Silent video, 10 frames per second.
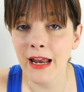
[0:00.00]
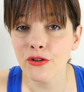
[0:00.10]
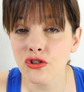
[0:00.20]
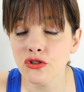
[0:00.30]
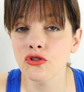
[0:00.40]
A
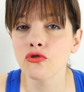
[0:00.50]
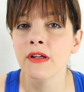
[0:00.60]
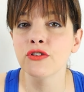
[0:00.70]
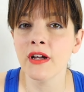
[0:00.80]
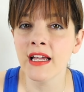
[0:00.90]
nosotros
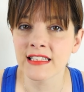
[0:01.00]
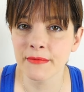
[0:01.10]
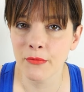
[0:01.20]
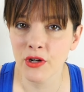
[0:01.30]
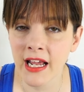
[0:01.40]
4 GB de
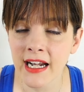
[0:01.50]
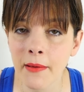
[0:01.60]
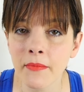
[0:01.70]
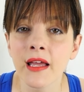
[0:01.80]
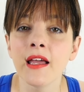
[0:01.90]
memoria RAM